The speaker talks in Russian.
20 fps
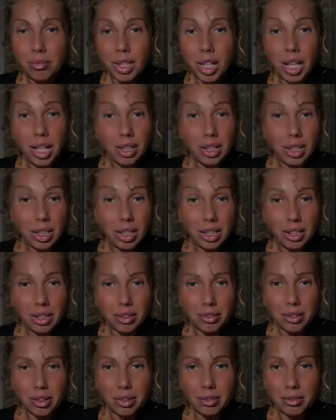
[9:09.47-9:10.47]
От
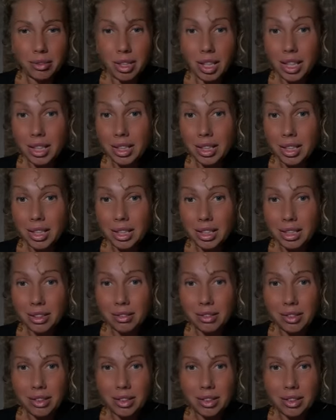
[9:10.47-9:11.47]
этого, от
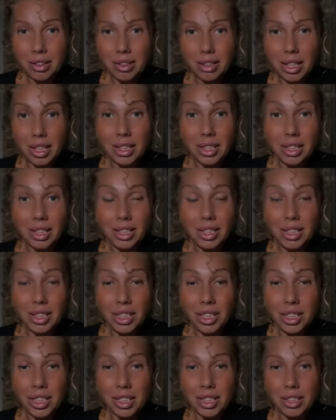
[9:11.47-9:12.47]
этого, от
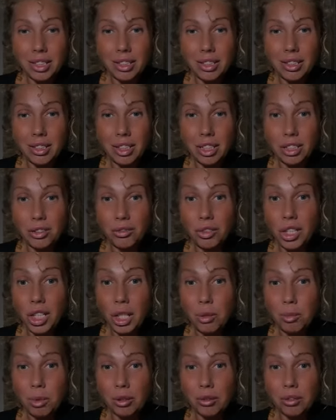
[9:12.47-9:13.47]
книжек, с
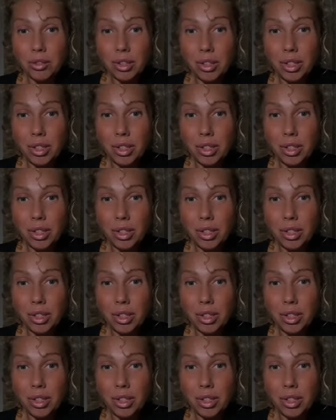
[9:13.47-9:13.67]
фильмов.